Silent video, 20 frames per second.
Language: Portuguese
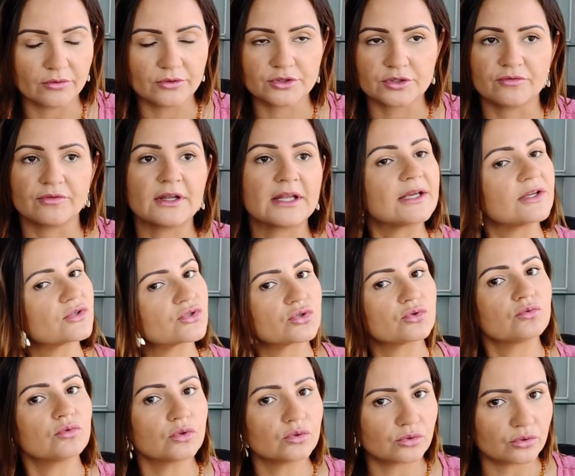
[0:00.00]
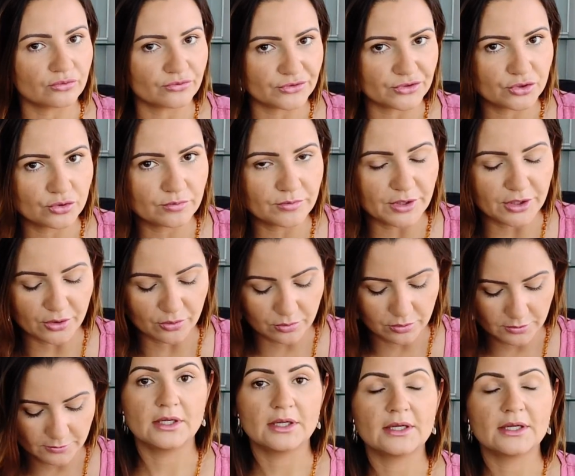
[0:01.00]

Eu já falei isso em um outro vídeo meu.